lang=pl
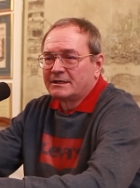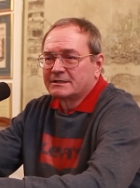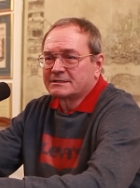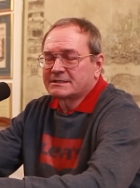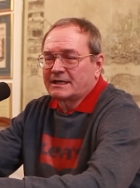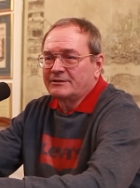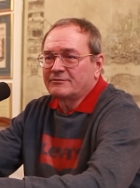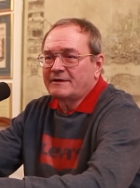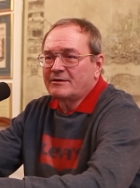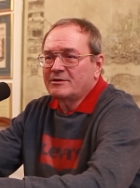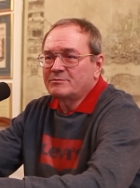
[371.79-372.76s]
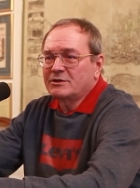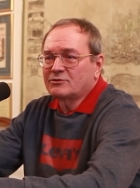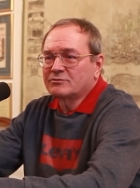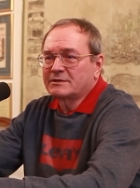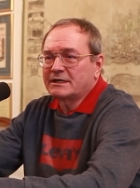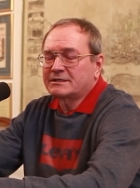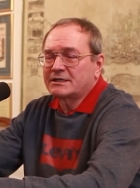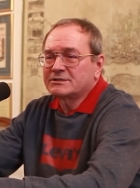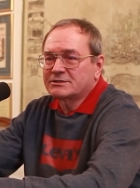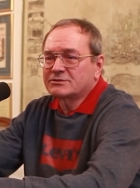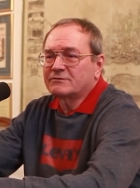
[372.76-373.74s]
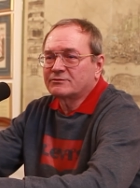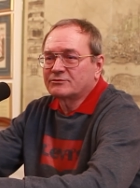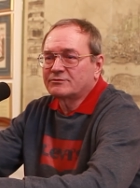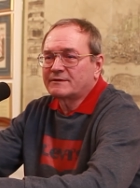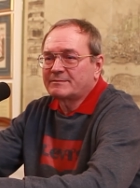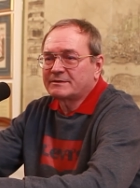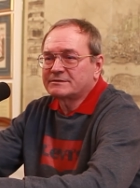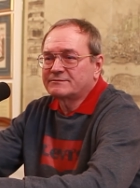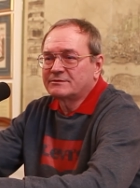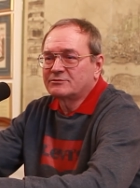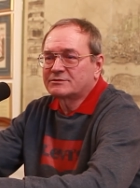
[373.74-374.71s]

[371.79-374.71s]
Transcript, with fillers: Skanowałem je tutaj częściowo tu w Rapperswilu,